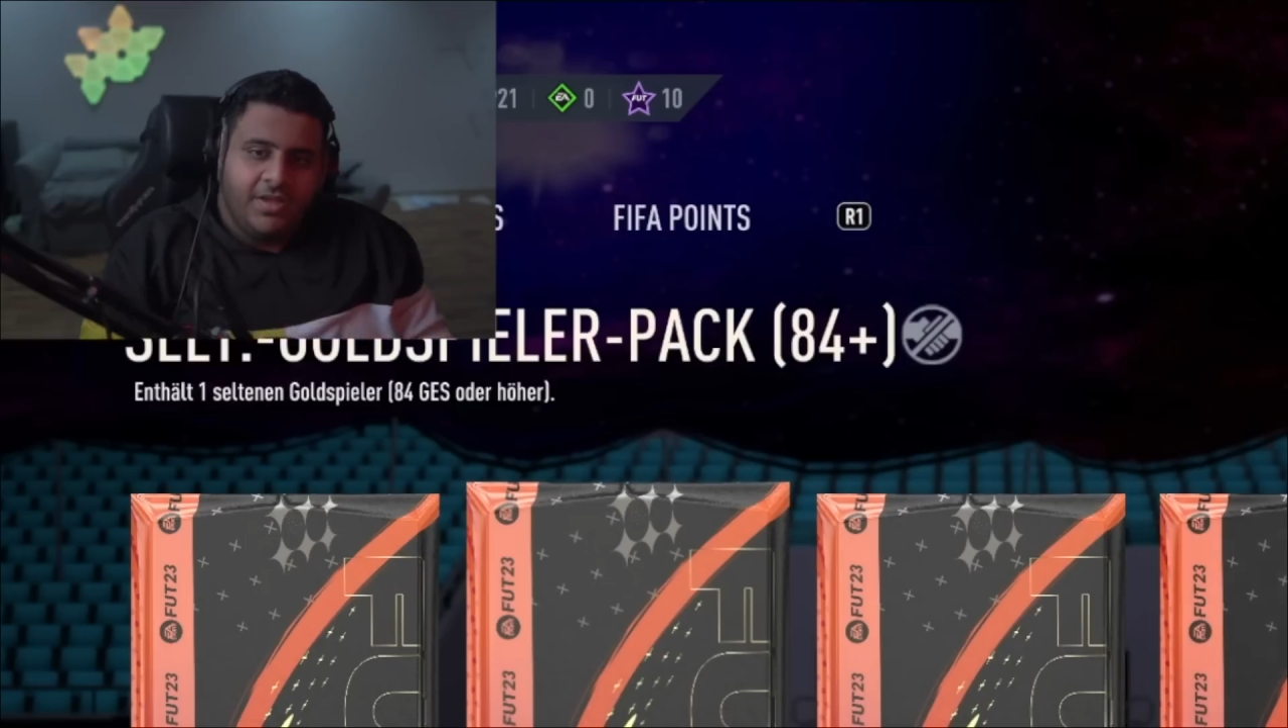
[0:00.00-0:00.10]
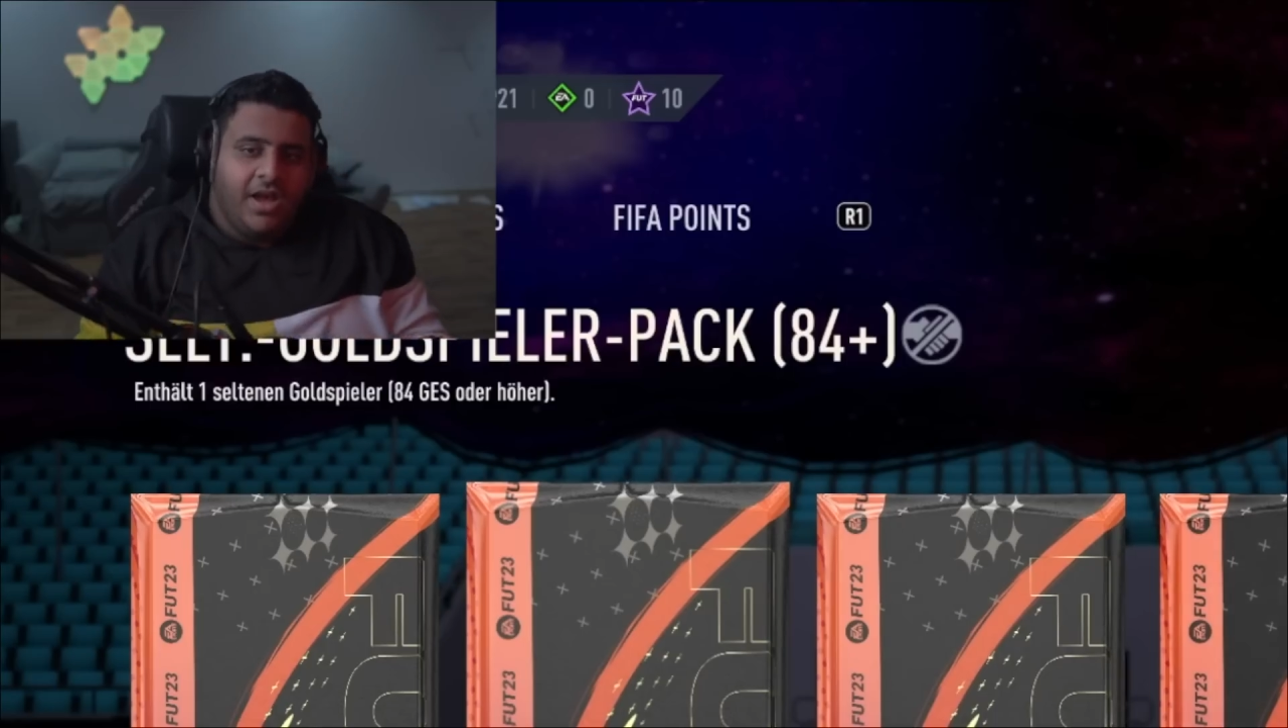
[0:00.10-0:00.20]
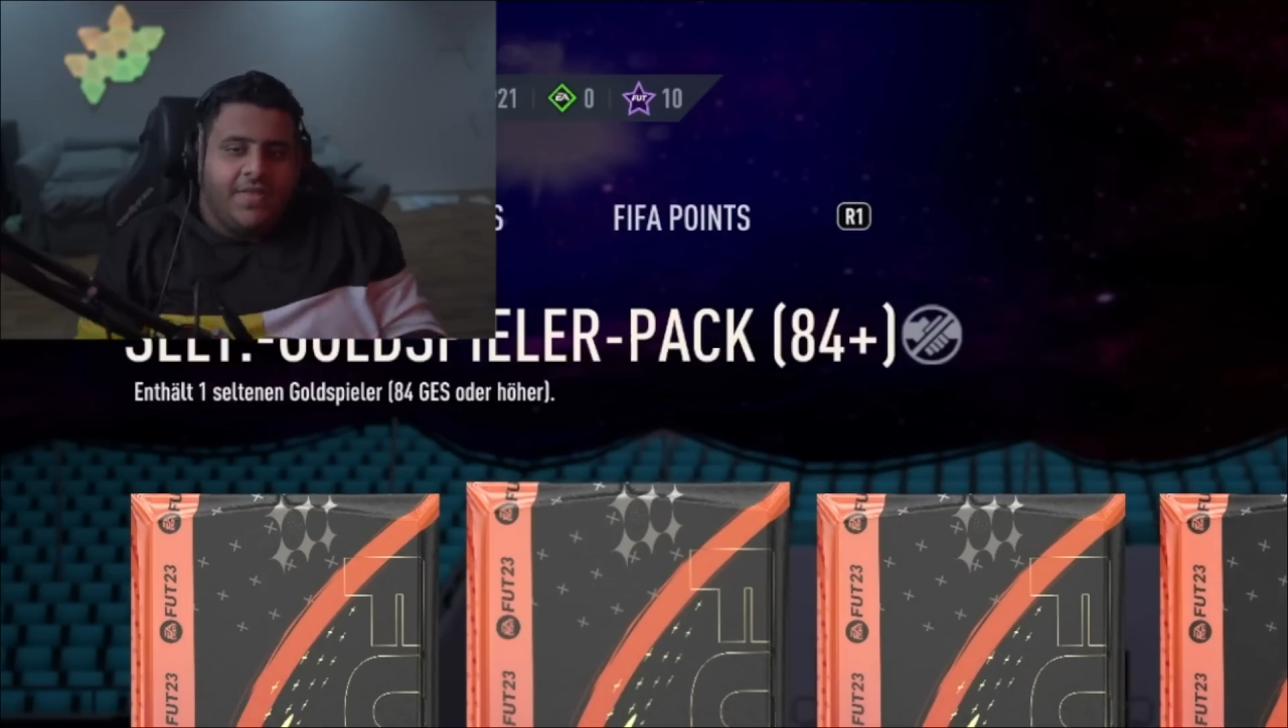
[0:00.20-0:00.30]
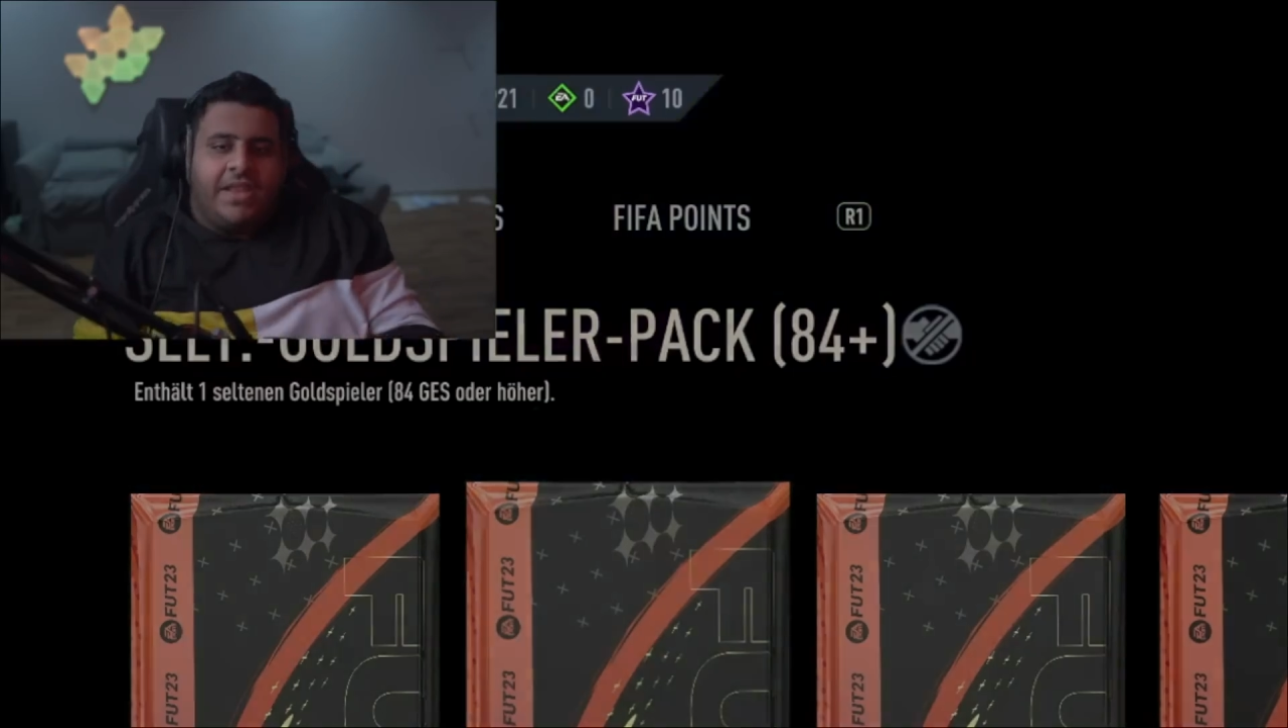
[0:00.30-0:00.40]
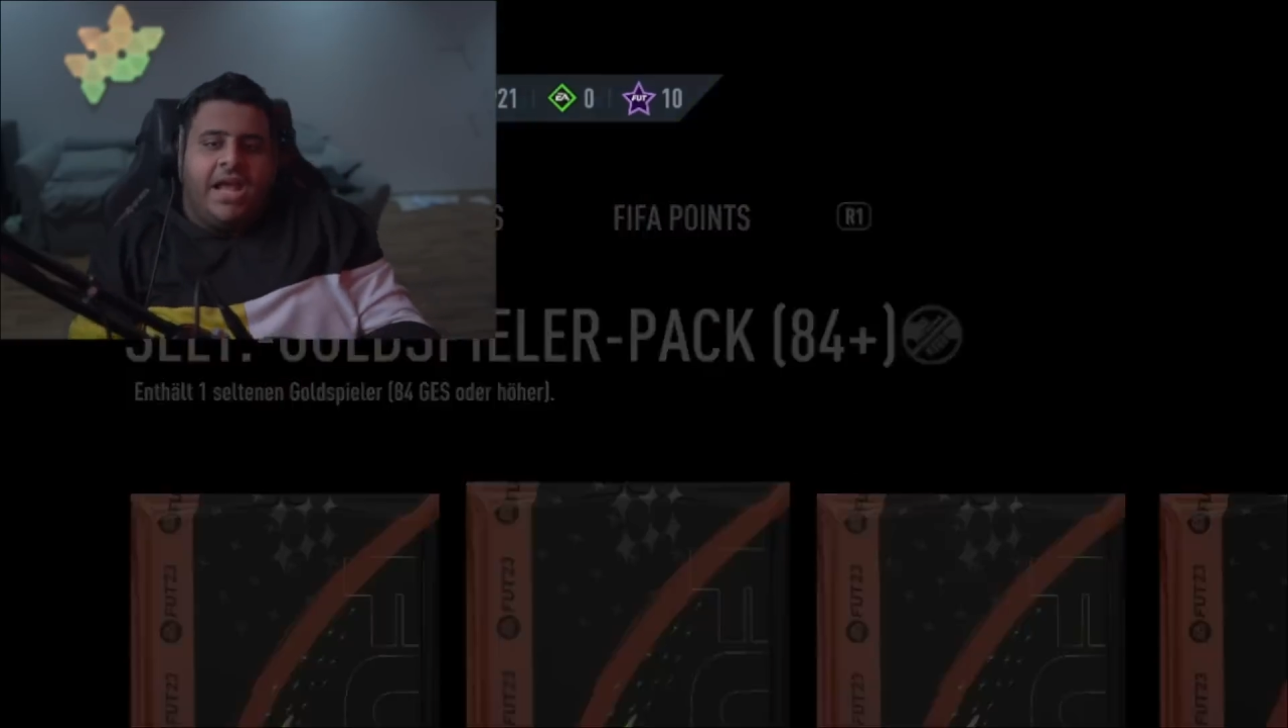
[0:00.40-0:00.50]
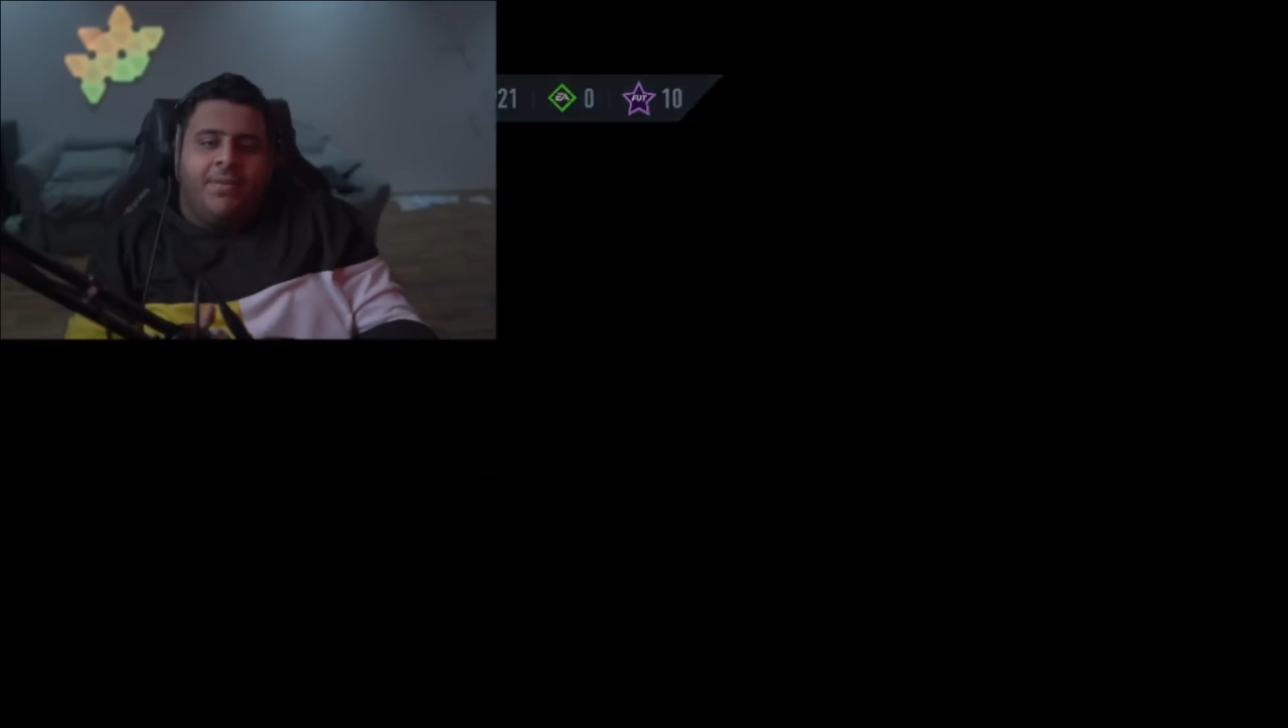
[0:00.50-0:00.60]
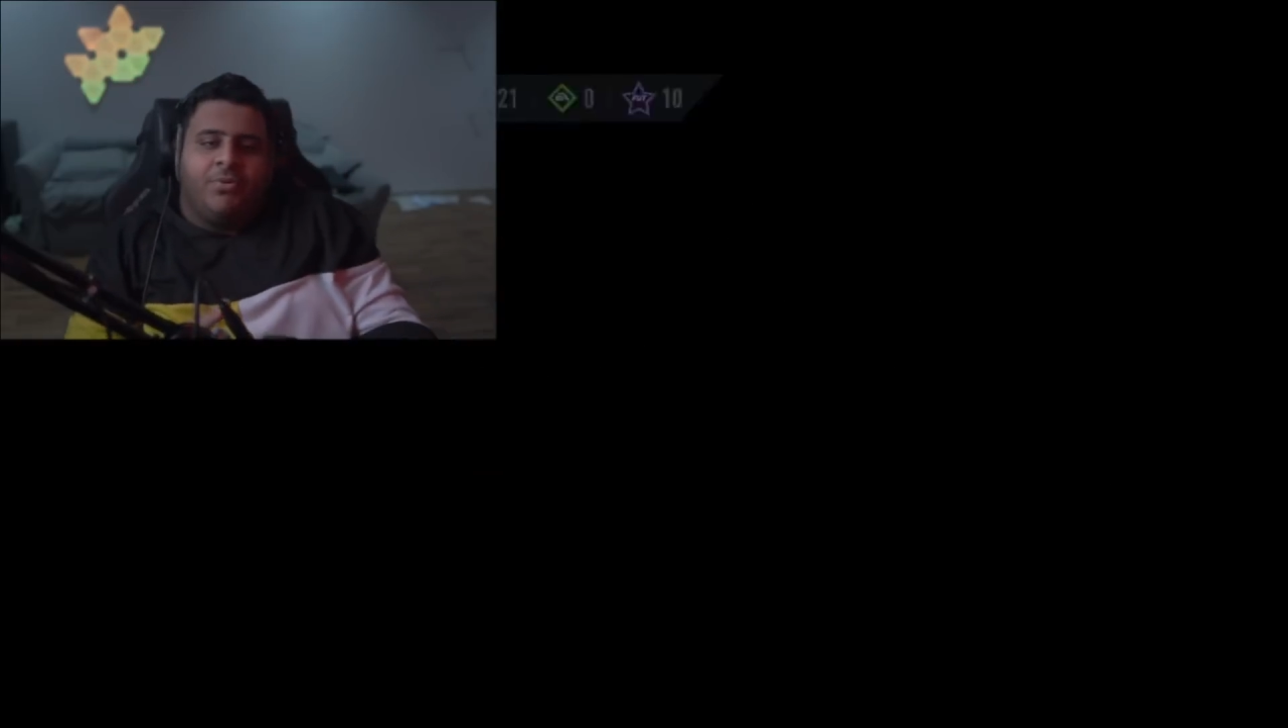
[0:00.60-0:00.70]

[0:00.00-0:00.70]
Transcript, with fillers: هذا لاعب